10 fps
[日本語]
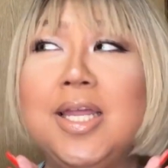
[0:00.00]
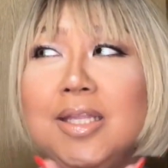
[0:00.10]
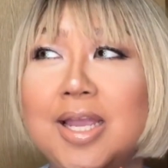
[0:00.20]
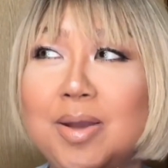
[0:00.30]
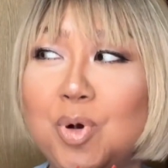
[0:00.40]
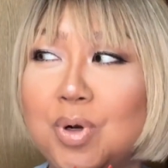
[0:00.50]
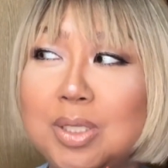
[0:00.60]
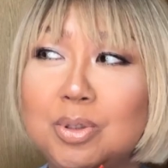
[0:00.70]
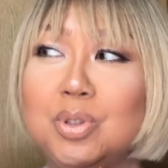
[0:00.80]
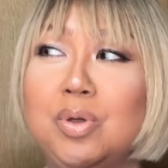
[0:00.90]
で、もう彼
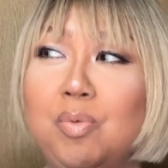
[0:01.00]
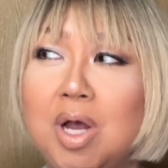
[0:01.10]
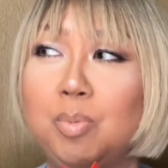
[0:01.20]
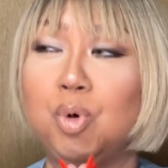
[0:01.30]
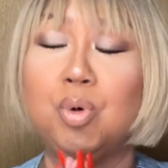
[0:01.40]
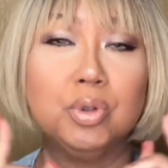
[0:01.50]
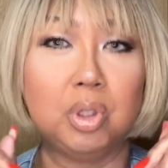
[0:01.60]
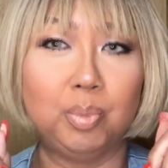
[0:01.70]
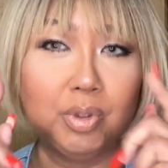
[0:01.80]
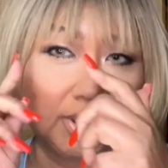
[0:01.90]
女にはもう本当
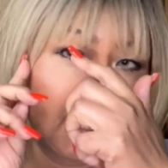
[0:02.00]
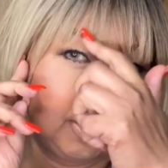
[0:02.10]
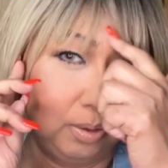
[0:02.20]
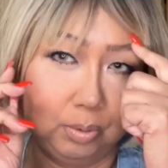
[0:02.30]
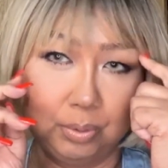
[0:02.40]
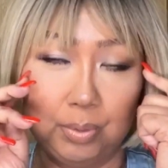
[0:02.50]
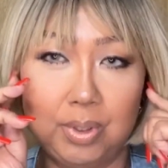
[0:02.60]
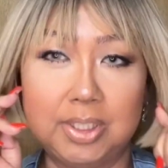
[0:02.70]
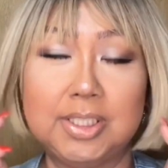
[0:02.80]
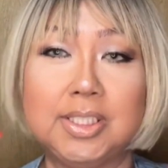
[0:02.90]
に坊主だっていうことをお
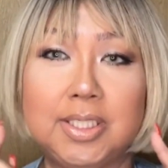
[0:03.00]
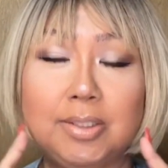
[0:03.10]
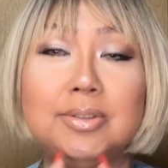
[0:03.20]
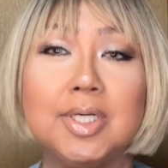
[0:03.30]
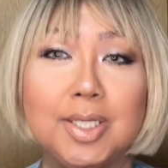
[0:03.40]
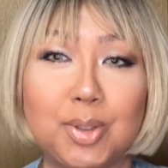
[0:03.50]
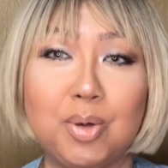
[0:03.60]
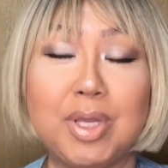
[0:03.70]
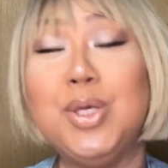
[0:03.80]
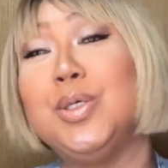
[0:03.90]
話ししてるんだけど、まあ、
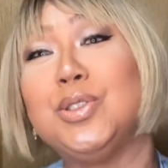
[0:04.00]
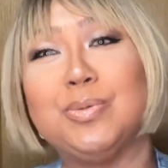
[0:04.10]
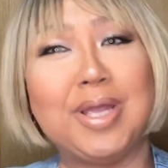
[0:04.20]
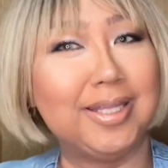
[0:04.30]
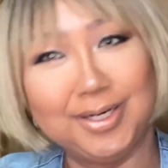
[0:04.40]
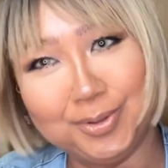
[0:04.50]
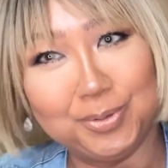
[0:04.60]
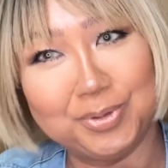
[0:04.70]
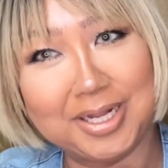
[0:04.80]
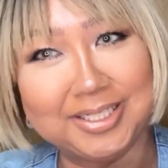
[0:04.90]
YouTube やってるってい
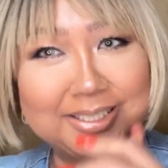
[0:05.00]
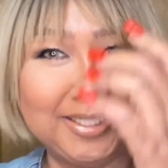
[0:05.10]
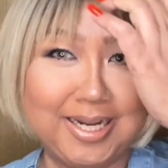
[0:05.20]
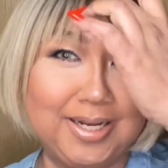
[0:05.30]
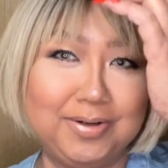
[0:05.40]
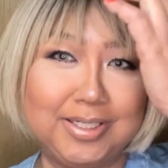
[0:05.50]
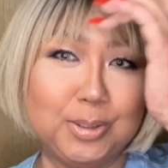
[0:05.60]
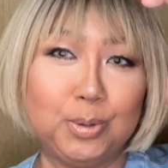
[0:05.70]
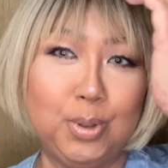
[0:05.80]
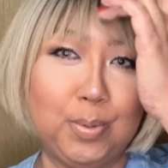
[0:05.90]
うのは話してないので、
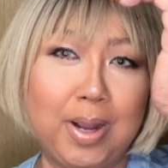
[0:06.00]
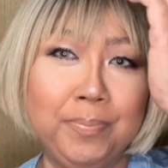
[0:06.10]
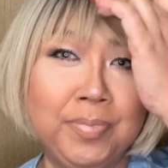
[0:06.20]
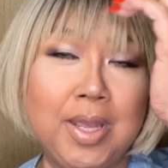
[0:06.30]
ちょっと今日は